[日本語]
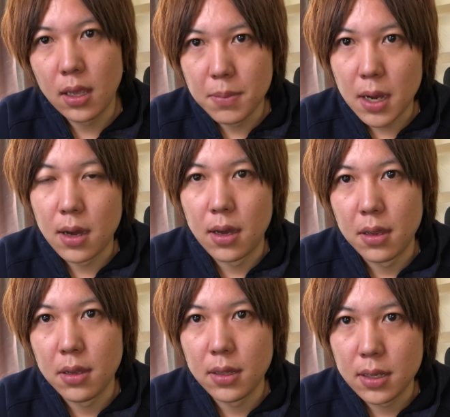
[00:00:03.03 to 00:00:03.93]
今、
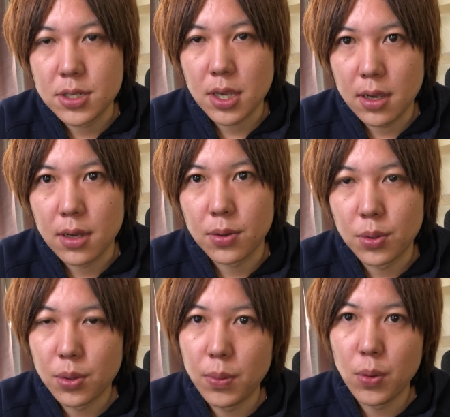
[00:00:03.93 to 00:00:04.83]
えー、NHK から
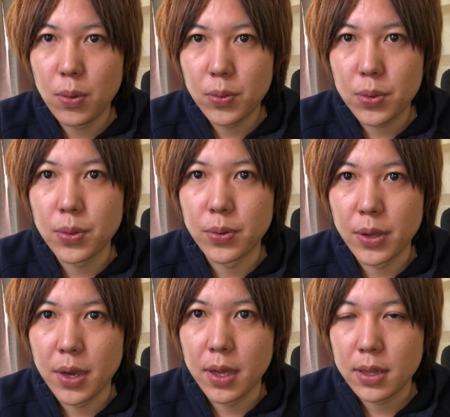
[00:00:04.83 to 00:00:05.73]
国民を守る党
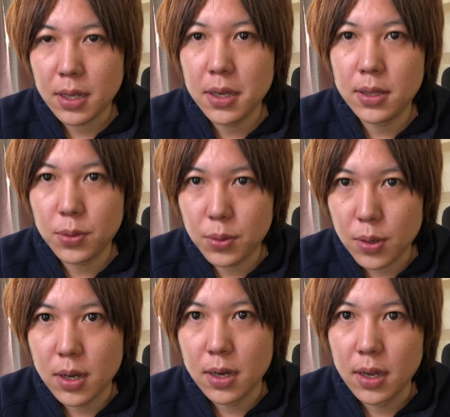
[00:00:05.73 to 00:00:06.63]
で大変なこと
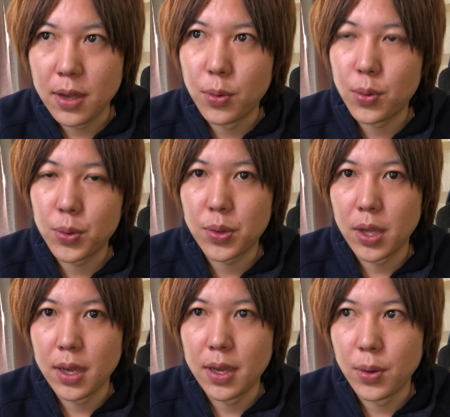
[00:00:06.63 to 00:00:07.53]
が、えー、起こっ
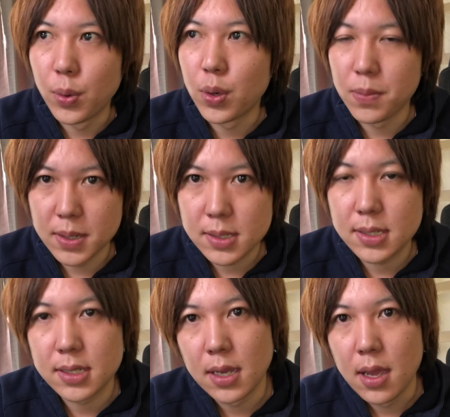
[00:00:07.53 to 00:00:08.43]
ておりま
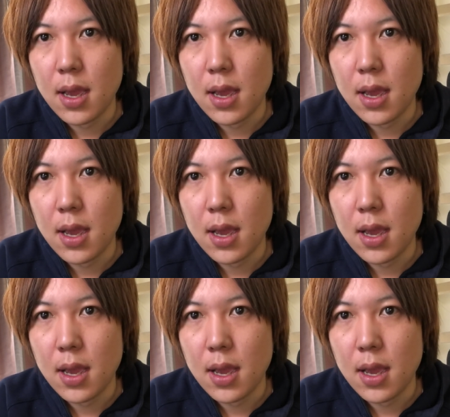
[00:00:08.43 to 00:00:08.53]
す。